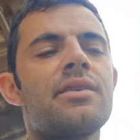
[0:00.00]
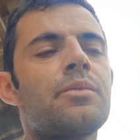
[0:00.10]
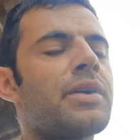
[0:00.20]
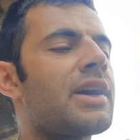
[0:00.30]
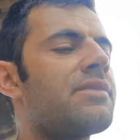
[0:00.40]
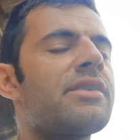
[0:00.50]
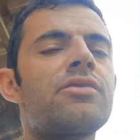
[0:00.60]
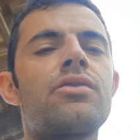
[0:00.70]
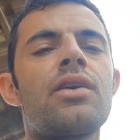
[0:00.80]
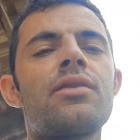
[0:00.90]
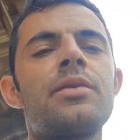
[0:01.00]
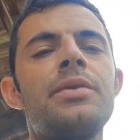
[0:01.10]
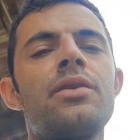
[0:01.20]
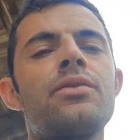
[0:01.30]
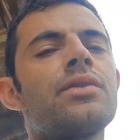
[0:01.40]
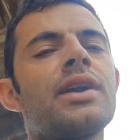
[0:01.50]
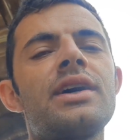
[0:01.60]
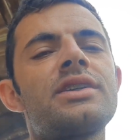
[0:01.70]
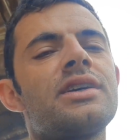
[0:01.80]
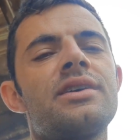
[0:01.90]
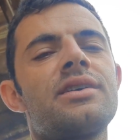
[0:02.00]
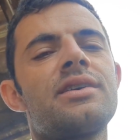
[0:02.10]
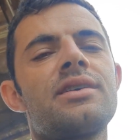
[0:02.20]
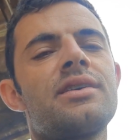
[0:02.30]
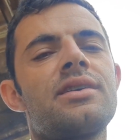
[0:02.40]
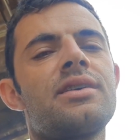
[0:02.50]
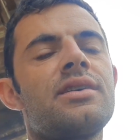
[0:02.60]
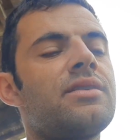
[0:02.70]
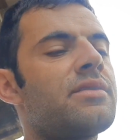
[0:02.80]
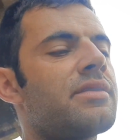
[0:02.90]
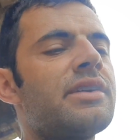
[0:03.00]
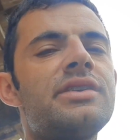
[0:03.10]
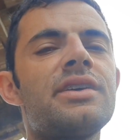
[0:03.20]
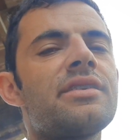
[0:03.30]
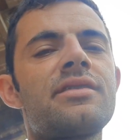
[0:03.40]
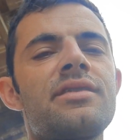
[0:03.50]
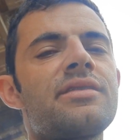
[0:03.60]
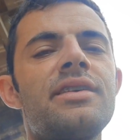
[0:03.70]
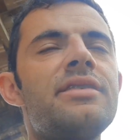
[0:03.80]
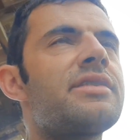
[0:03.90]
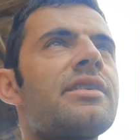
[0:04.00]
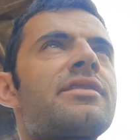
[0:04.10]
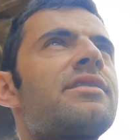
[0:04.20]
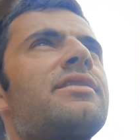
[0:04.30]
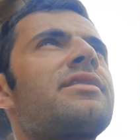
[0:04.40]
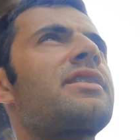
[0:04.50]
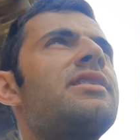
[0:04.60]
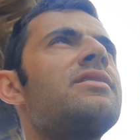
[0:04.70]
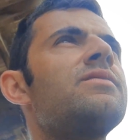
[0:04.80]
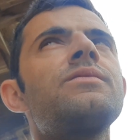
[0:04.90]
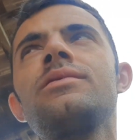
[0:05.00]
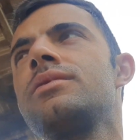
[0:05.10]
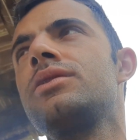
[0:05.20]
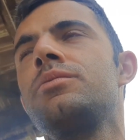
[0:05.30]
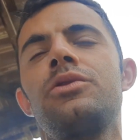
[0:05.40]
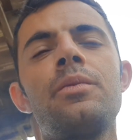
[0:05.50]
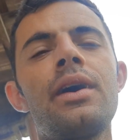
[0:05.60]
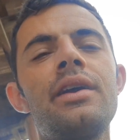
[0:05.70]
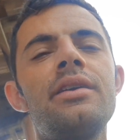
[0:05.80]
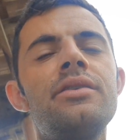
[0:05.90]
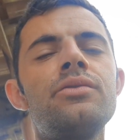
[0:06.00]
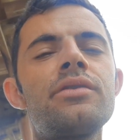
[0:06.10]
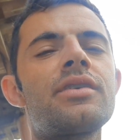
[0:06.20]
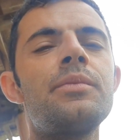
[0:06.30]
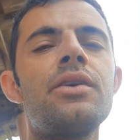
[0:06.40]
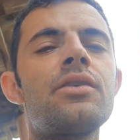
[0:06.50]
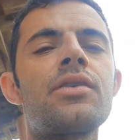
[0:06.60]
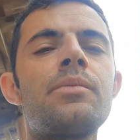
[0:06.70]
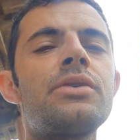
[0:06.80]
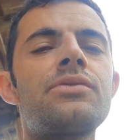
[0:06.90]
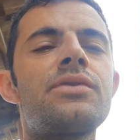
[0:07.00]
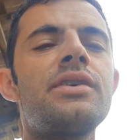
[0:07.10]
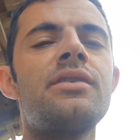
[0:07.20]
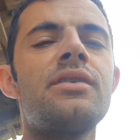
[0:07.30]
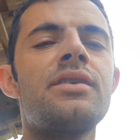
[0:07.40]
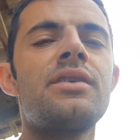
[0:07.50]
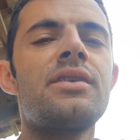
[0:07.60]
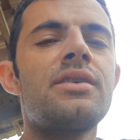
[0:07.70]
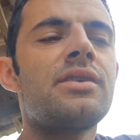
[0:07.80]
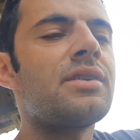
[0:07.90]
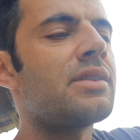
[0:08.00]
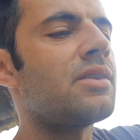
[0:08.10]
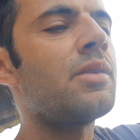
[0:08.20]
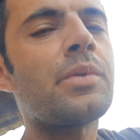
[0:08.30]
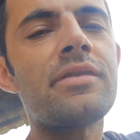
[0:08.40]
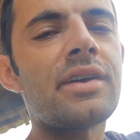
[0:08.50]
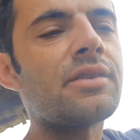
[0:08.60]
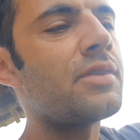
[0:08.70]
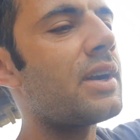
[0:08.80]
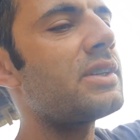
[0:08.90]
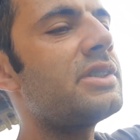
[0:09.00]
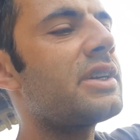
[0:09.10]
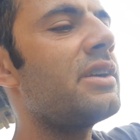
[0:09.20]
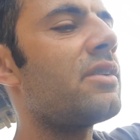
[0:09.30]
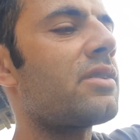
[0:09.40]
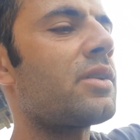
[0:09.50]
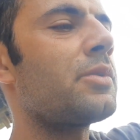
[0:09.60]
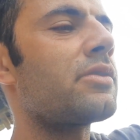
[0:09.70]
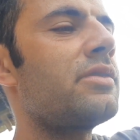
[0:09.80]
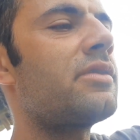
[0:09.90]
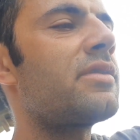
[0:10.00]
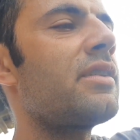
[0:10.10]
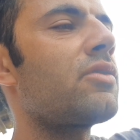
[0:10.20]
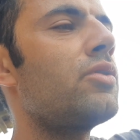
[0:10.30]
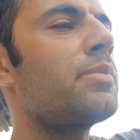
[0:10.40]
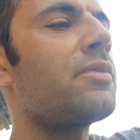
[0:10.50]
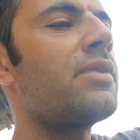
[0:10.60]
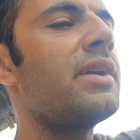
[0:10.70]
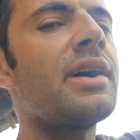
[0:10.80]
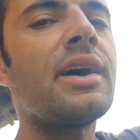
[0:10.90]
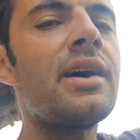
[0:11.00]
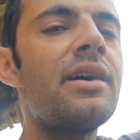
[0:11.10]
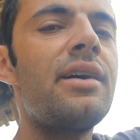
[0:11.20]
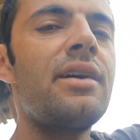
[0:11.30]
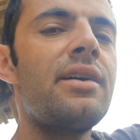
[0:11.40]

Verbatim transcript: Como é que ela vai segurar o caminhão com graxa? Sem chance, sem chance. Isso aqui não. De, de maneira nenhuma esse caminhão vai ficar bom de freio. Então, rapaziada, fica a dica aí, ó. Caminhãozinho de seis, ruim pra frear.